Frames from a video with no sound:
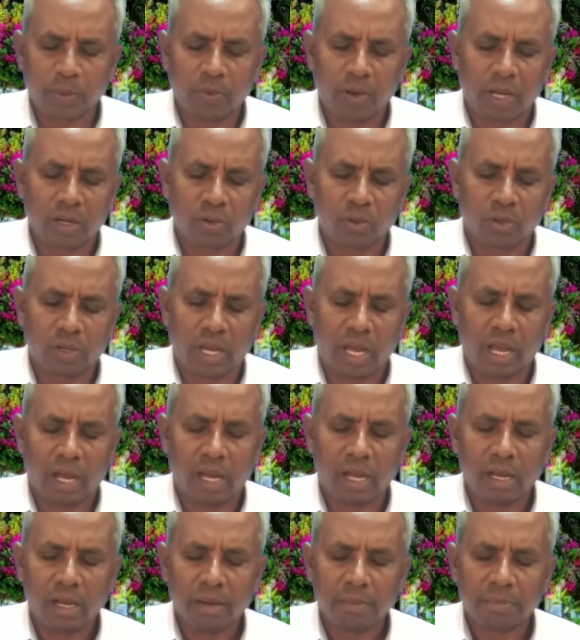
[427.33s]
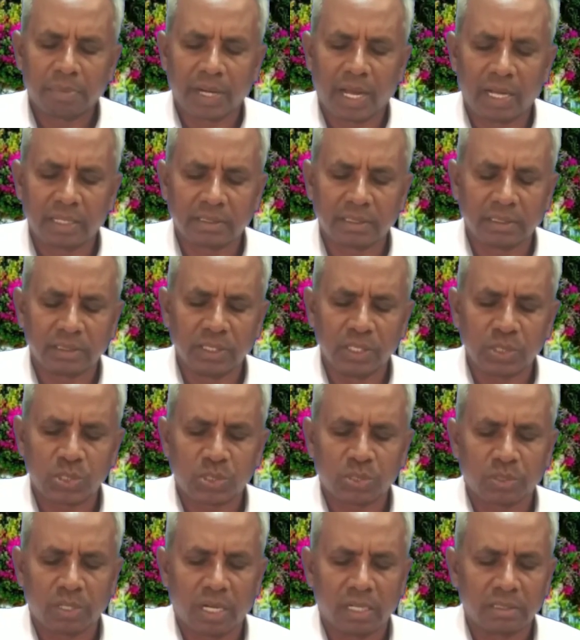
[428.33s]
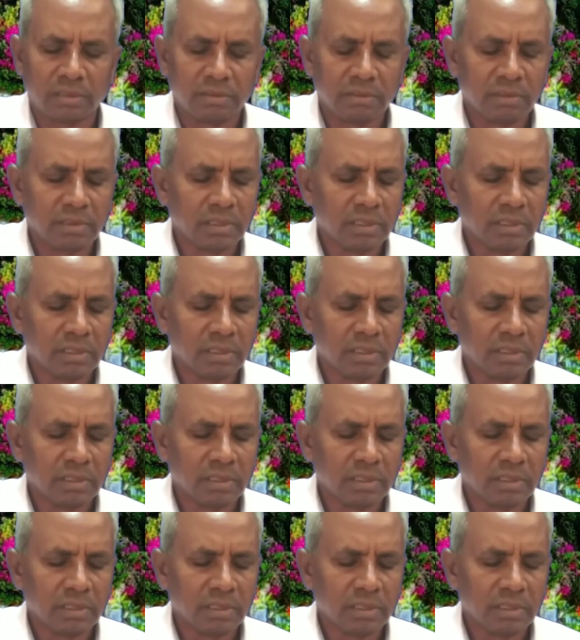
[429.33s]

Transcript: వారు కూడా ప్రార్థన చేస్తున్నాడు